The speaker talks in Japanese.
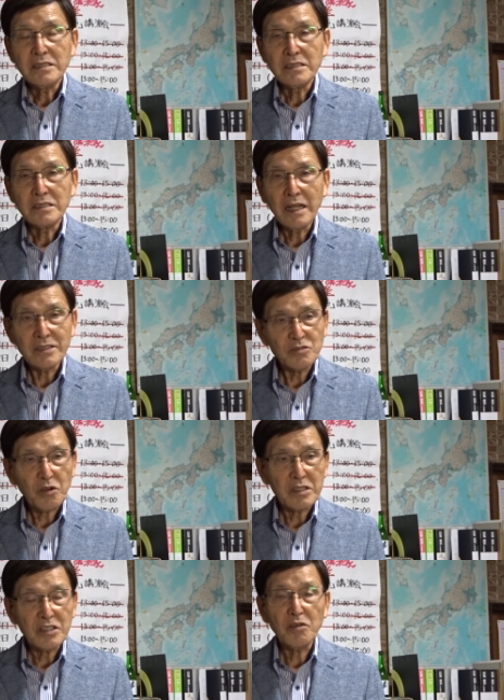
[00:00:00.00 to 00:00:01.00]
なんと
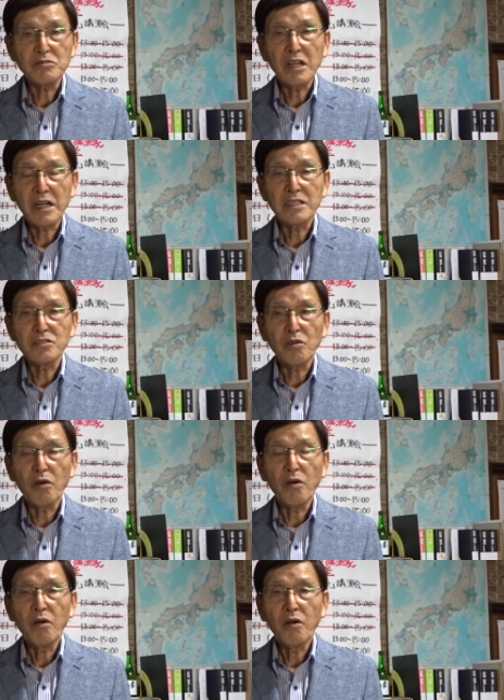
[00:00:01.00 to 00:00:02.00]
か手を打たない
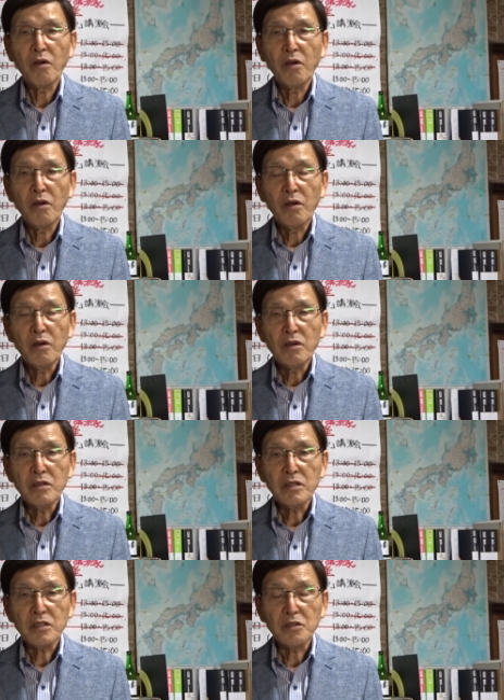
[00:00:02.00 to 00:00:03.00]
と
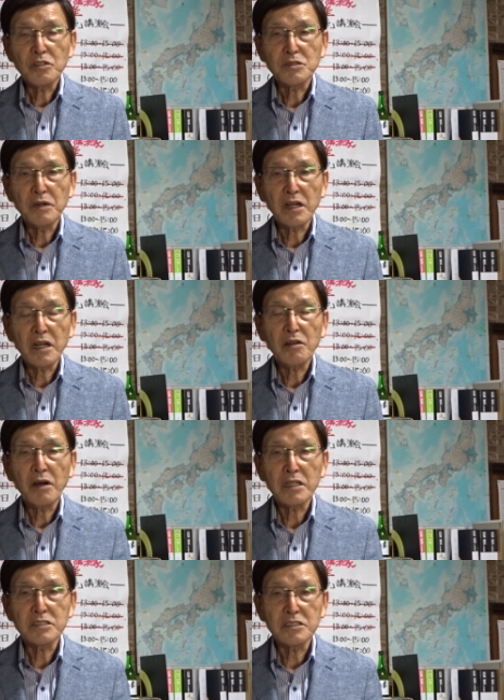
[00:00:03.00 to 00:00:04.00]
広島からの
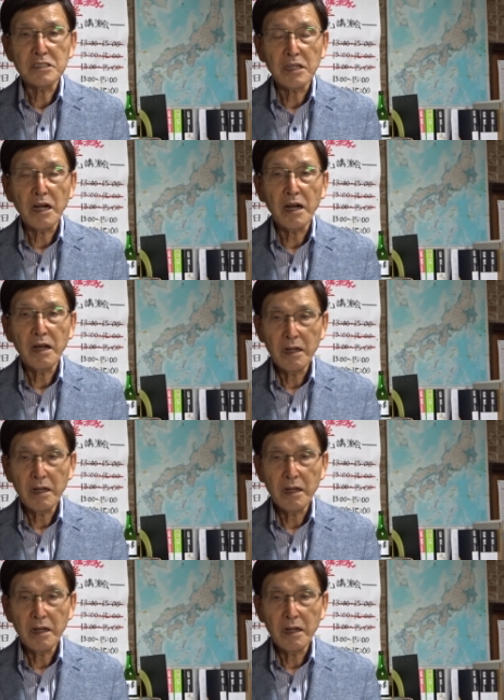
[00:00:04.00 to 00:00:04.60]
発信が